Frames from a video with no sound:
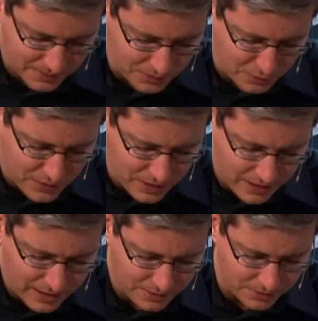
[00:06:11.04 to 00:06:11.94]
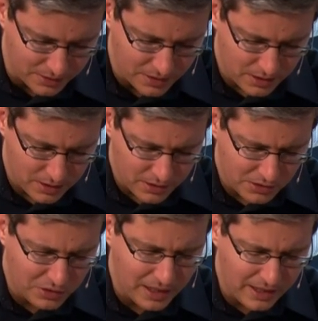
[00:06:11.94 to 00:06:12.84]
dass wir lernen,
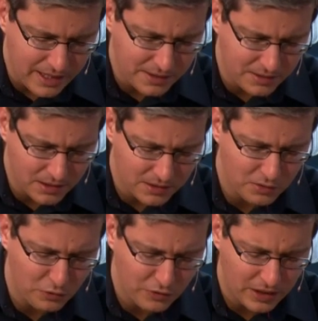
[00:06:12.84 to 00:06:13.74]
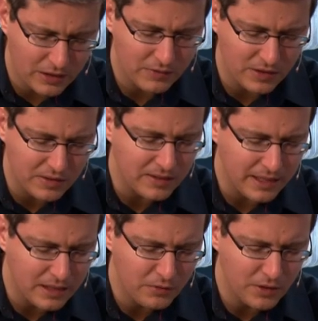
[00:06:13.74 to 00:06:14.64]
zuallererst danach zu fragen, was
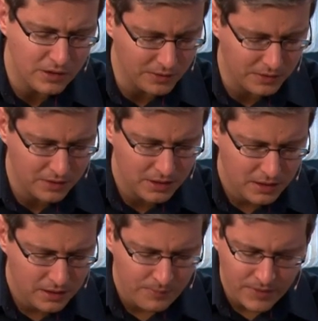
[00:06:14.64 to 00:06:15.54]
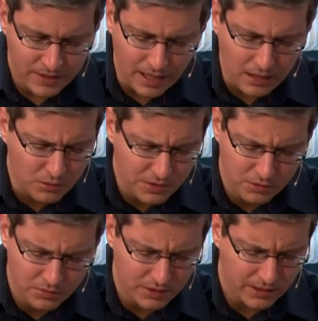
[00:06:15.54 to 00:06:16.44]
dein Wille ist. In all unseren
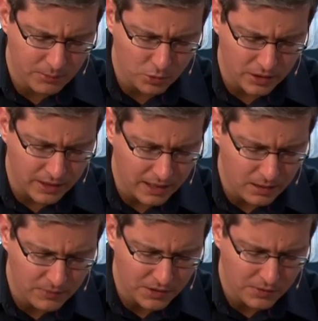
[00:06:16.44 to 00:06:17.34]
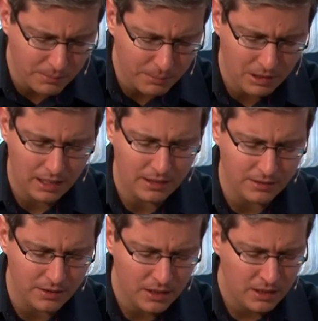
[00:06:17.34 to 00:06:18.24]
Unternehmungen, in allem, was wir
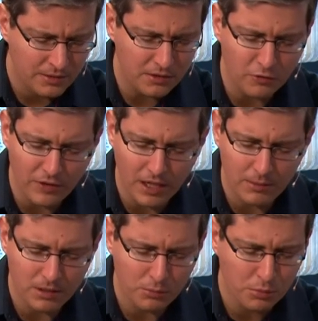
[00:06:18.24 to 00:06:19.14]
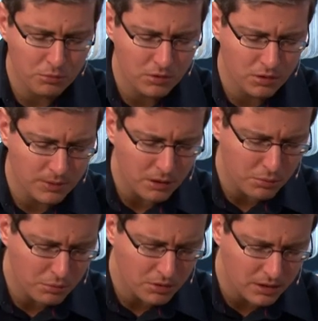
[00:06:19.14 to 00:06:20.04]
planen, sei es auf Arbeit, im Studium, in der
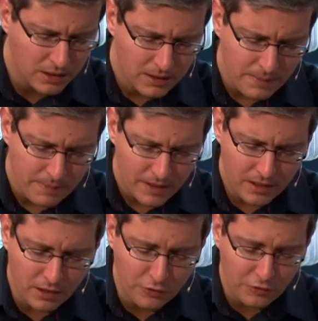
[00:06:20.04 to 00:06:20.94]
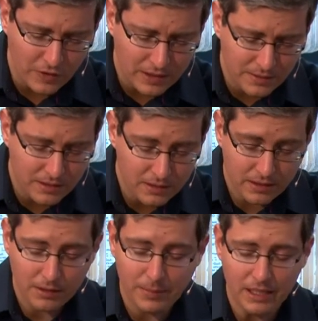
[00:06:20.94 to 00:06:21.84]
Schule, in der Freizeit, in der
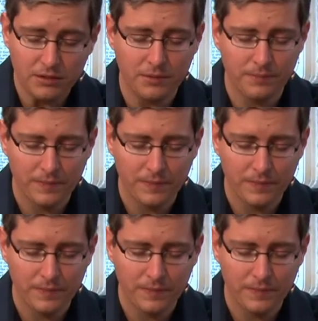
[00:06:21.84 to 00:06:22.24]
Gemeinde.